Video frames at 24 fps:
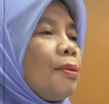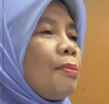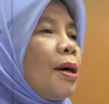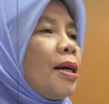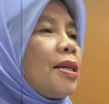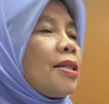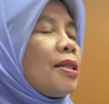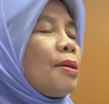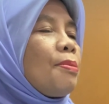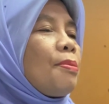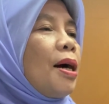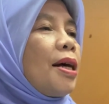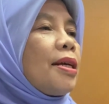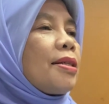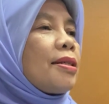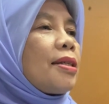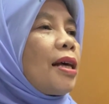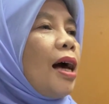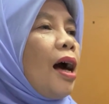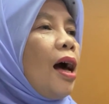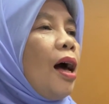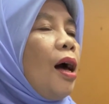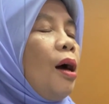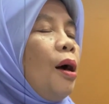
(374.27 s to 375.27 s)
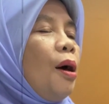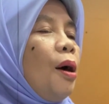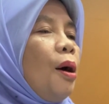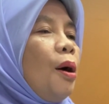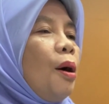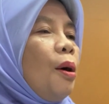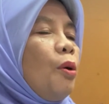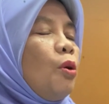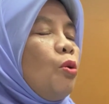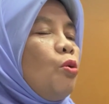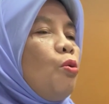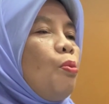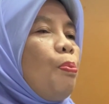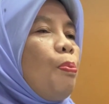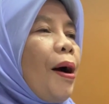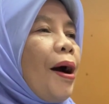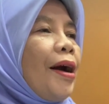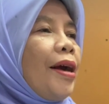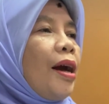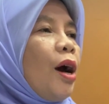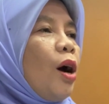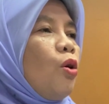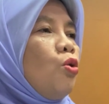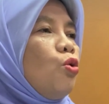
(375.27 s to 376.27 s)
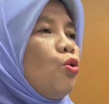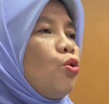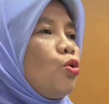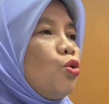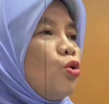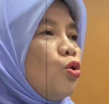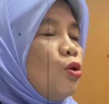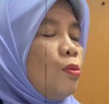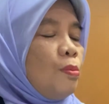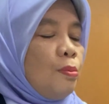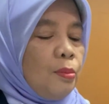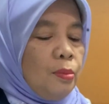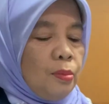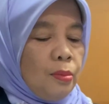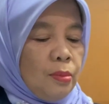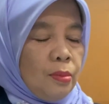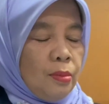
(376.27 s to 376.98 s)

masih masa upaya hukum.